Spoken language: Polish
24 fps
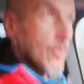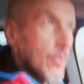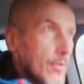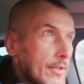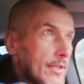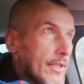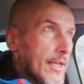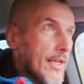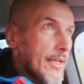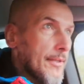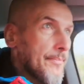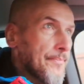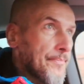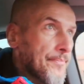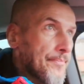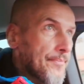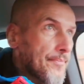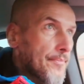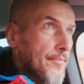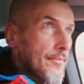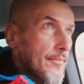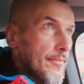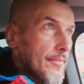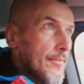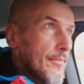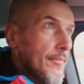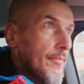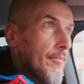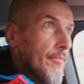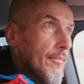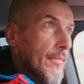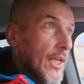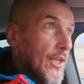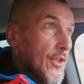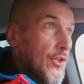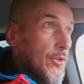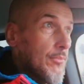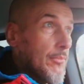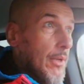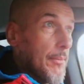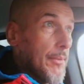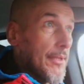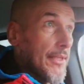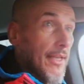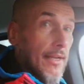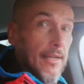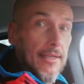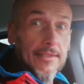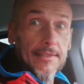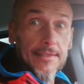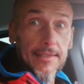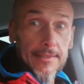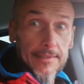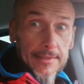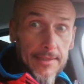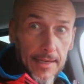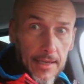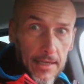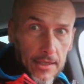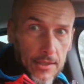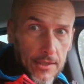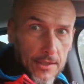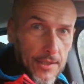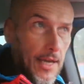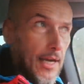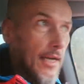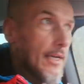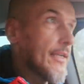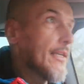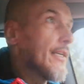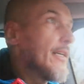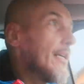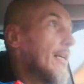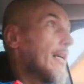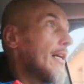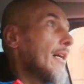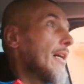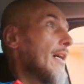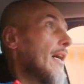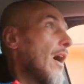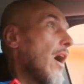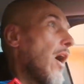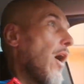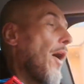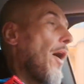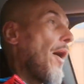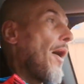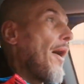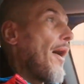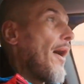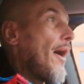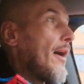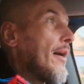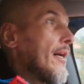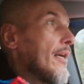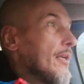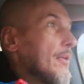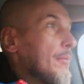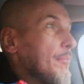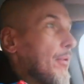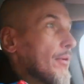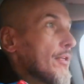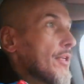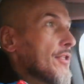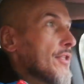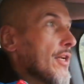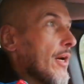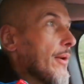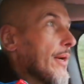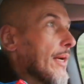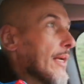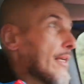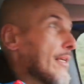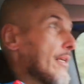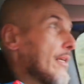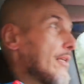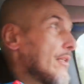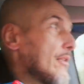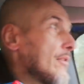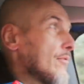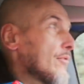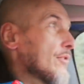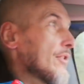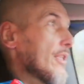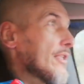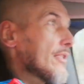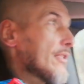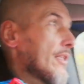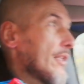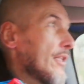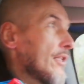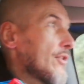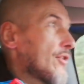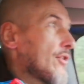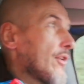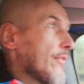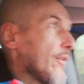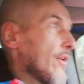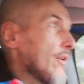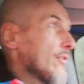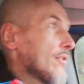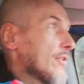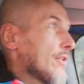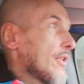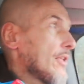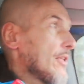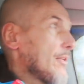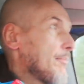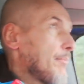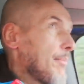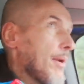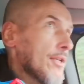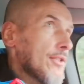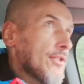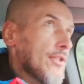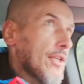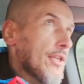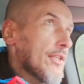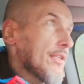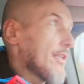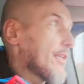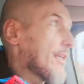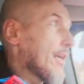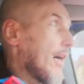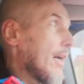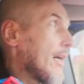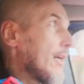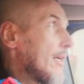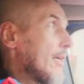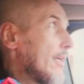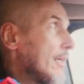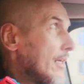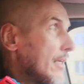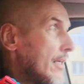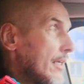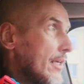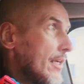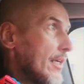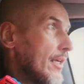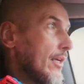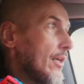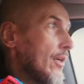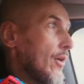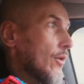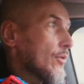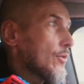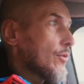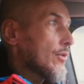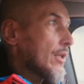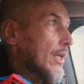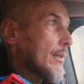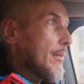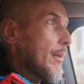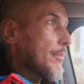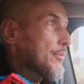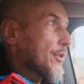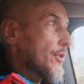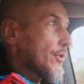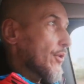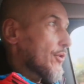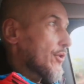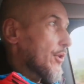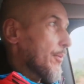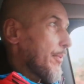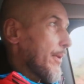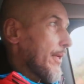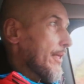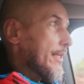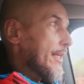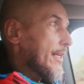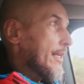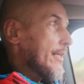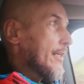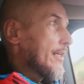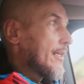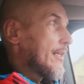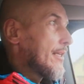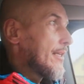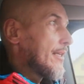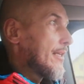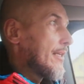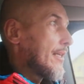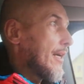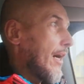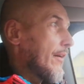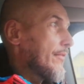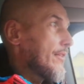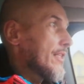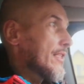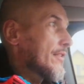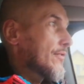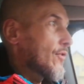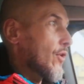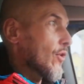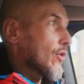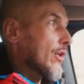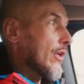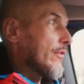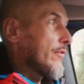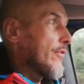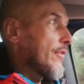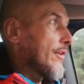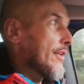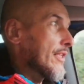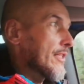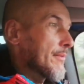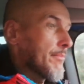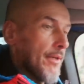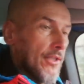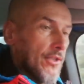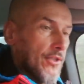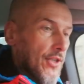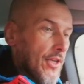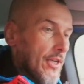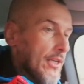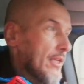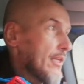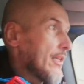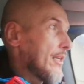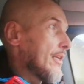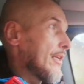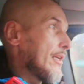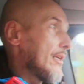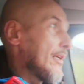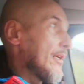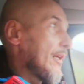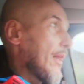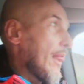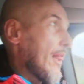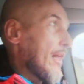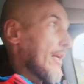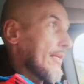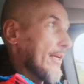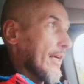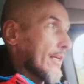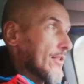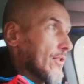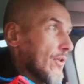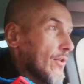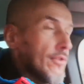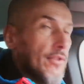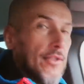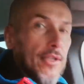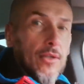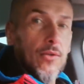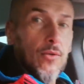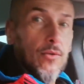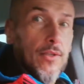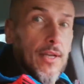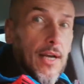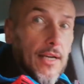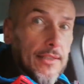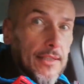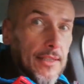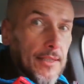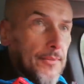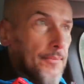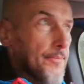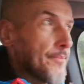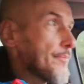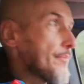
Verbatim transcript: kurtkę. Zima mi teraz nie straszna. Poniedziałek, 29 października. Od jutra ma przyjść ocieplenie, a więc torkowy wyjazd będzie, jak sądzę, udany.